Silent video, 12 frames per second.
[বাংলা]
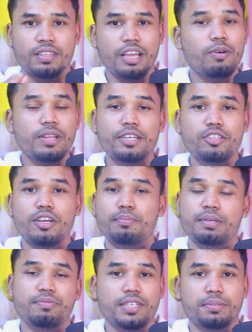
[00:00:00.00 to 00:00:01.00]
তাহলে কিন্তু
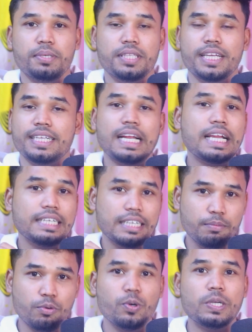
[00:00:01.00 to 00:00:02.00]
আপনি ফেসবুক থেকে টাকা
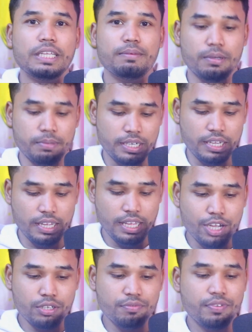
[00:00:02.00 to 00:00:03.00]
ইনকাম করতে পারবেন না
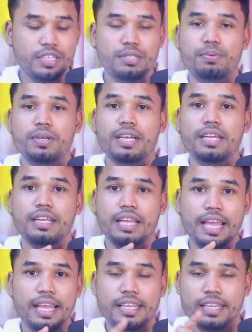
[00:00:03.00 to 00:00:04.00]
এখন ফেসবুকের
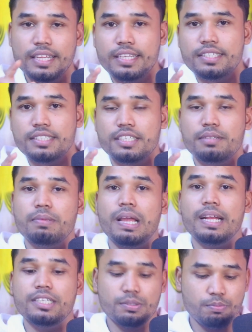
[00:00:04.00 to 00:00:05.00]
এই ইনস্ট্রিম
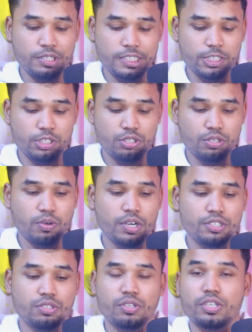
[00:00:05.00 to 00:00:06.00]
অ্যাডস মনিটাইজেশন
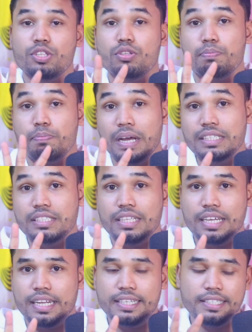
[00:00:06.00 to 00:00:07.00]
করার জন্য কিন্তু
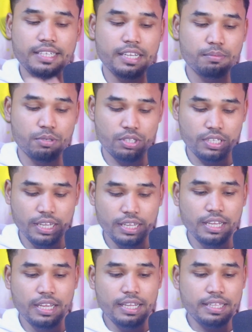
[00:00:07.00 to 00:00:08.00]
পাঁচটা ক্রাইটেরিয়ার মধ্যে
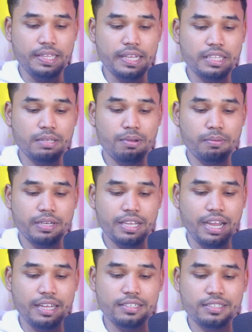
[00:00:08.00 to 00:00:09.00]
দেখতে পাবেন
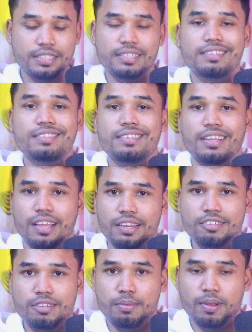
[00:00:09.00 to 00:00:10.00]
কান্ট্রি ইজ
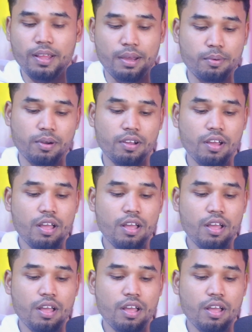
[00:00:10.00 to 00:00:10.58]
এলিজেবল এবং